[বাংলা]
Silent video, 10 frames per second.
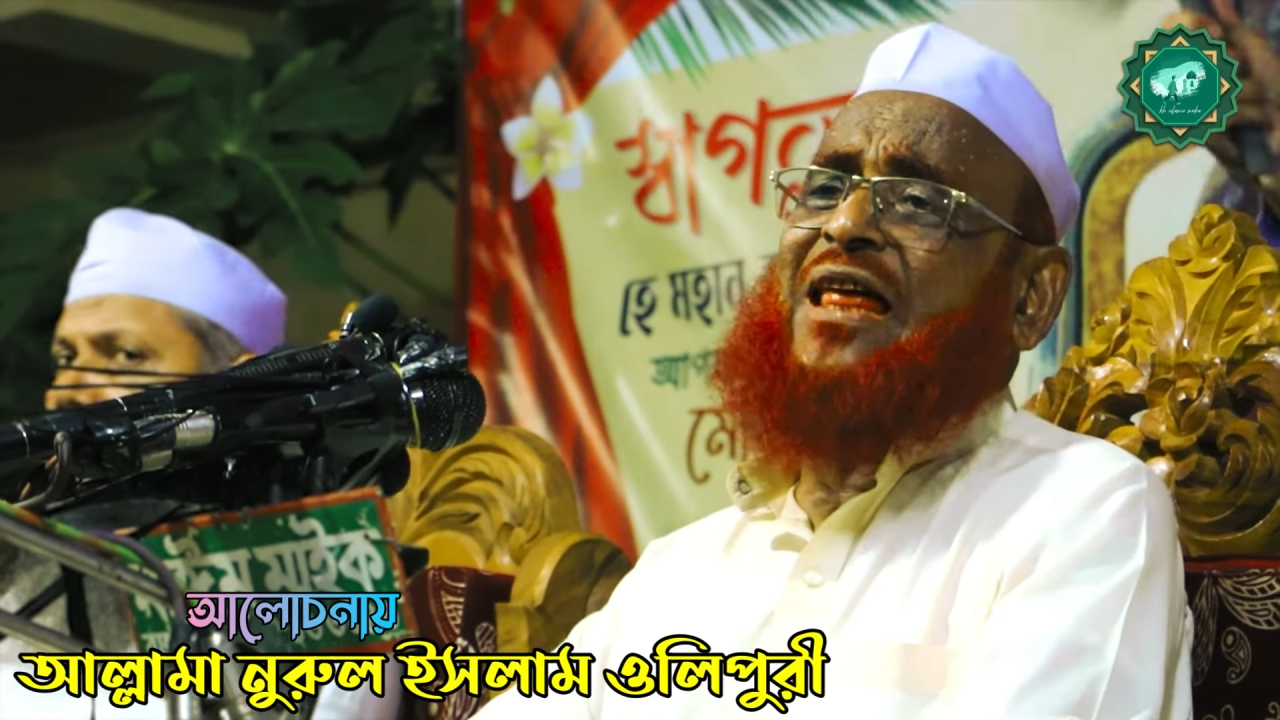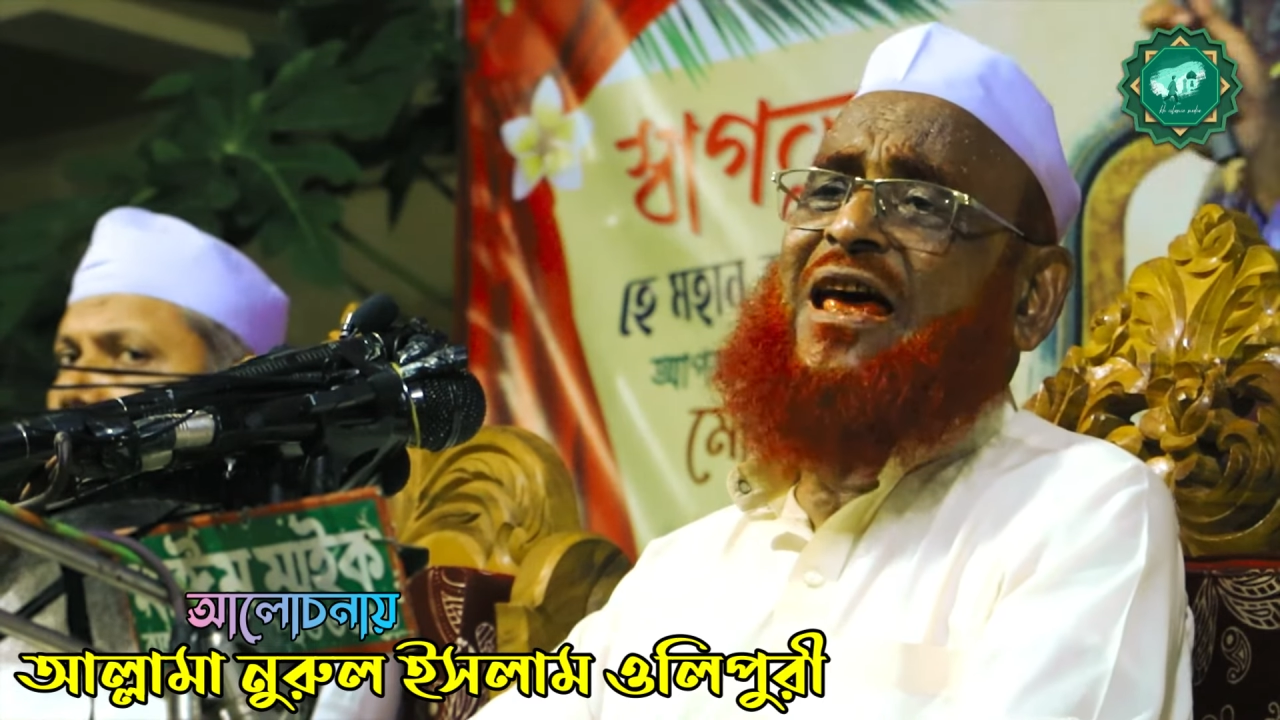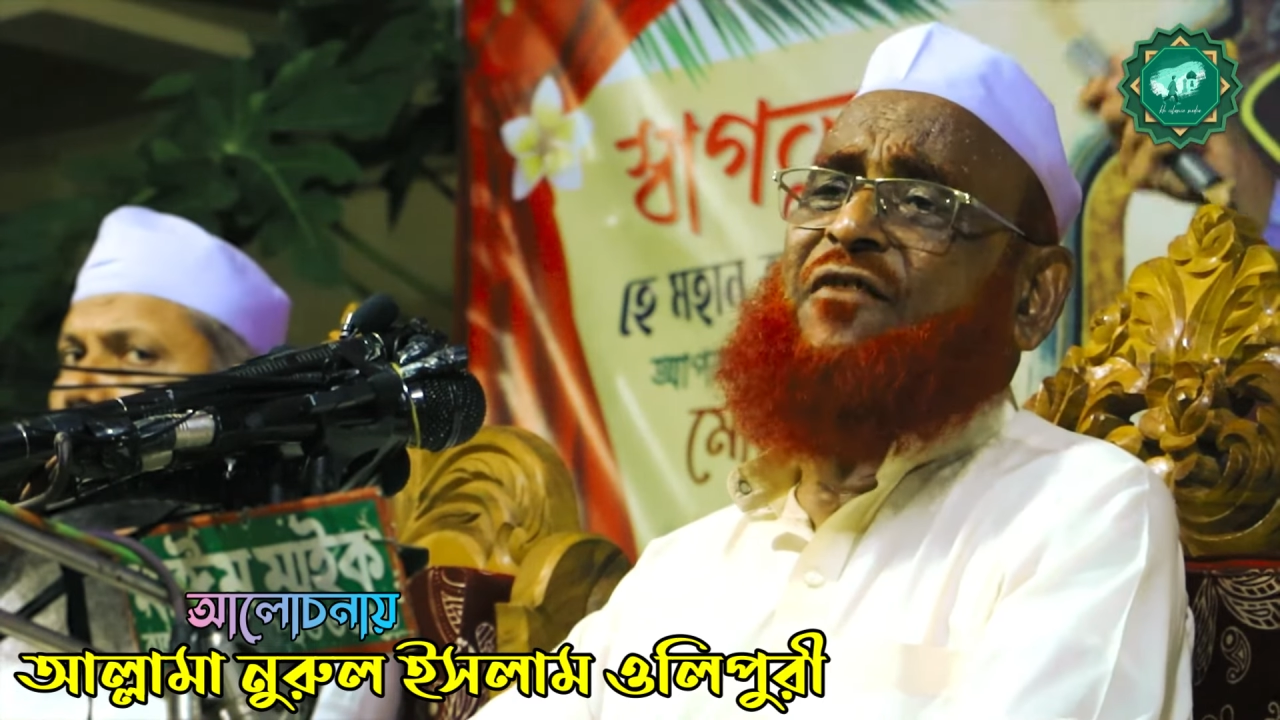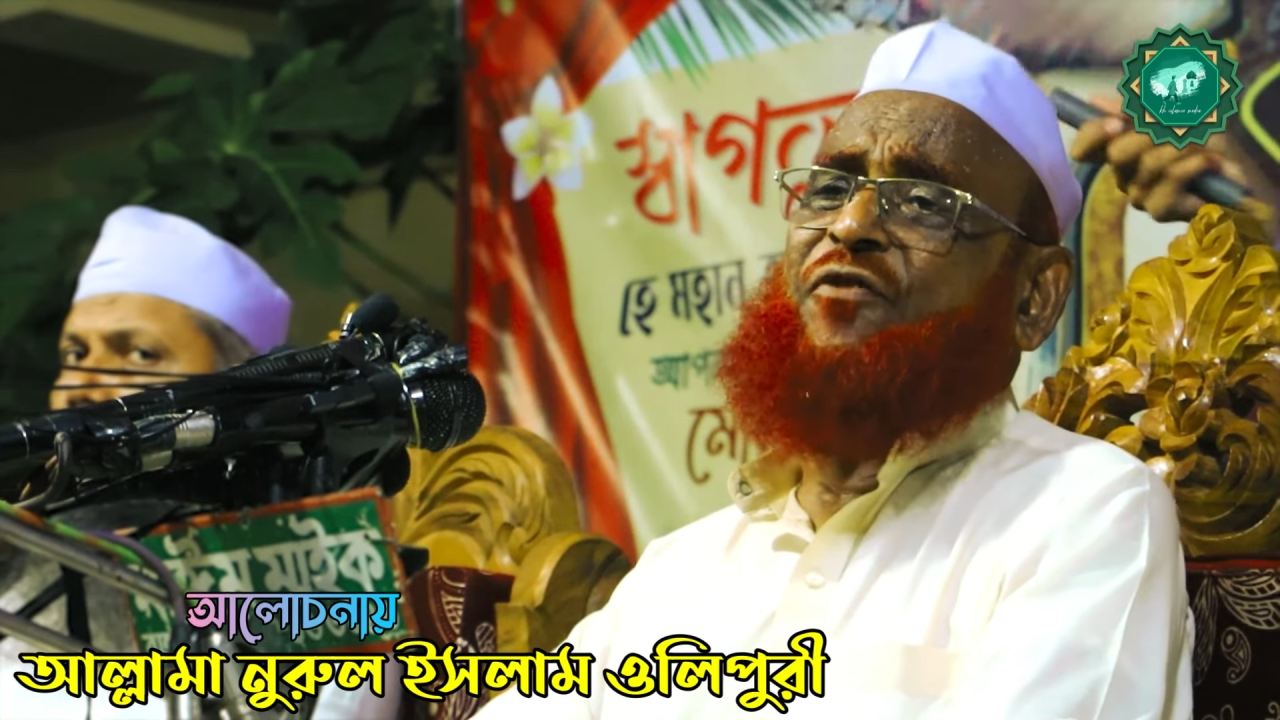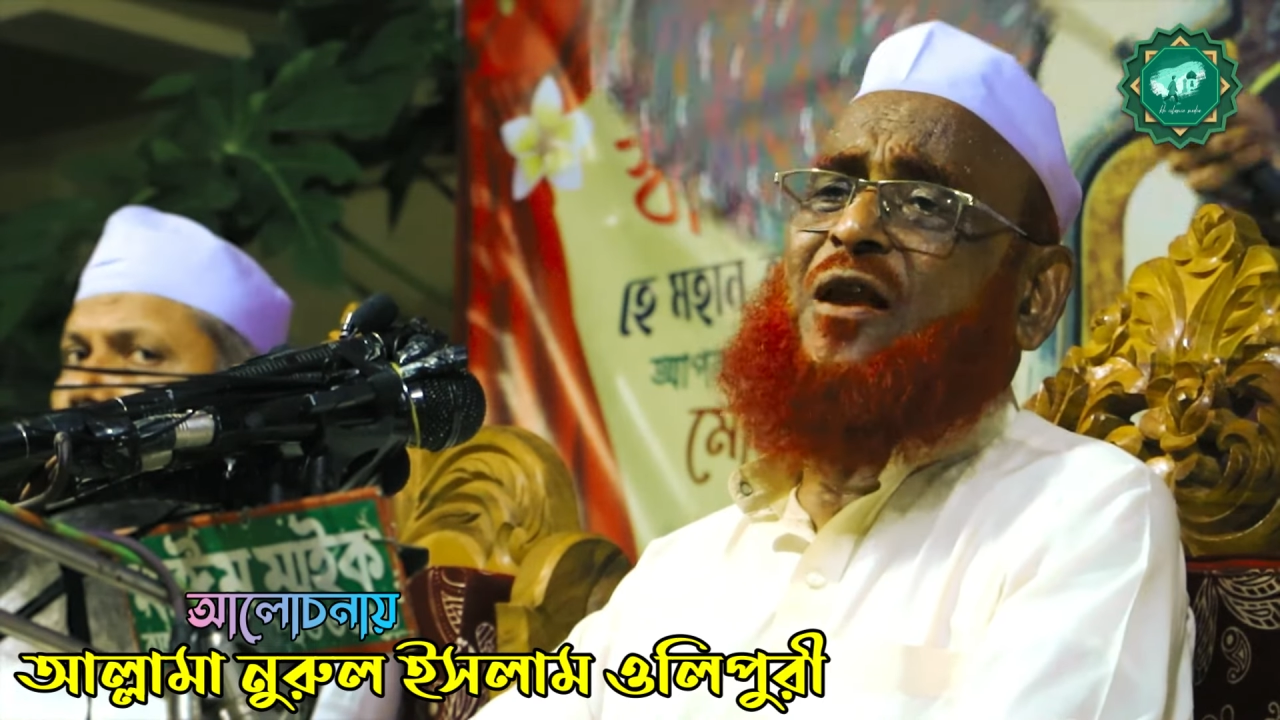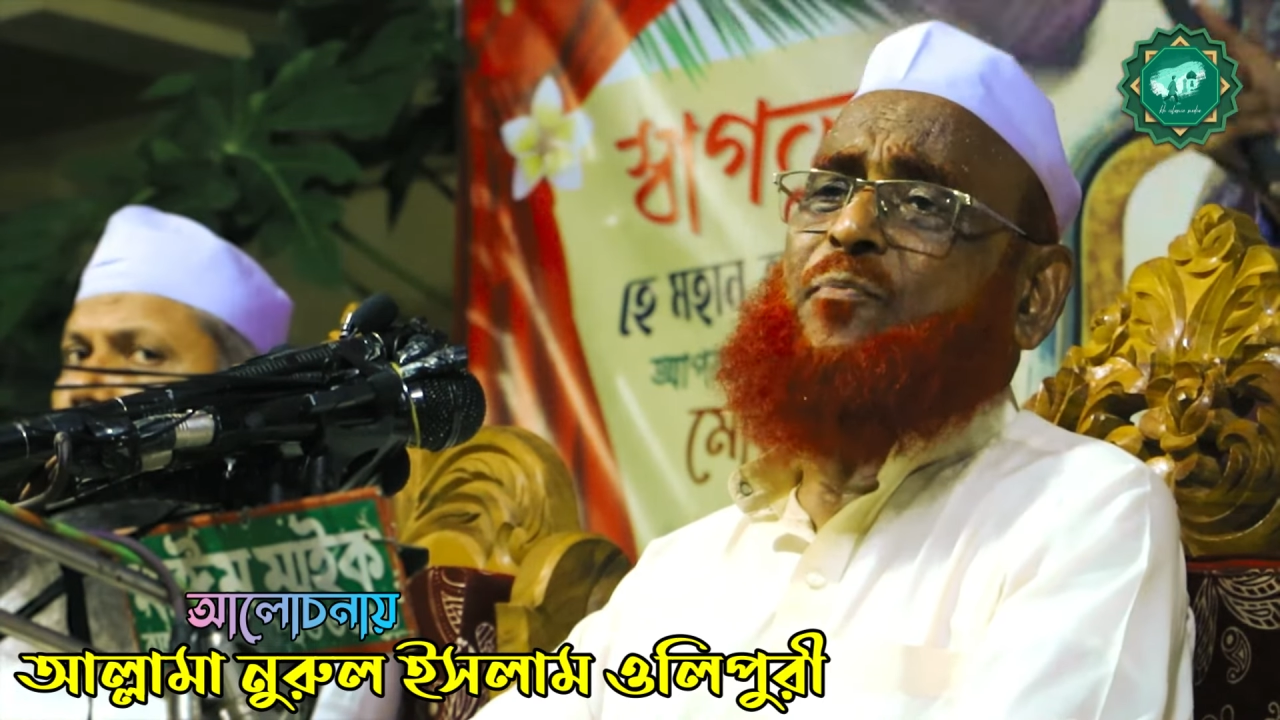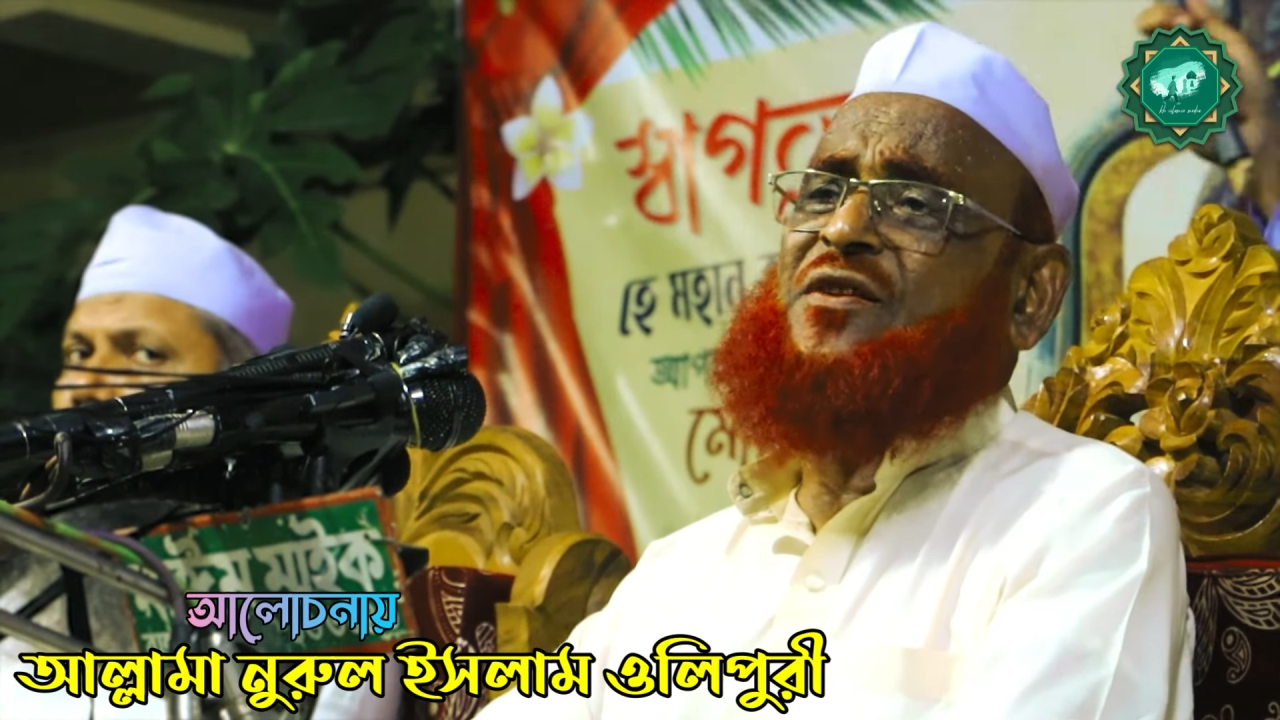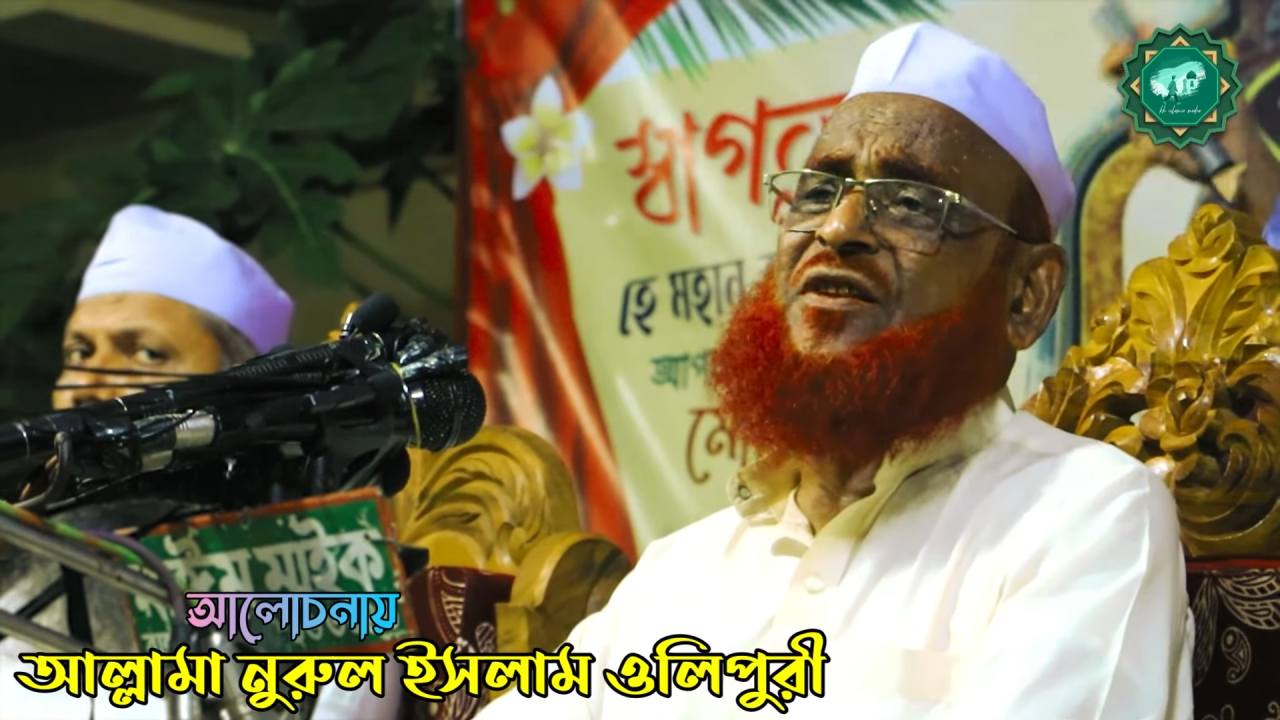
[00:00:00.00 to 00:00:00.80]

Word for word: তায়েফের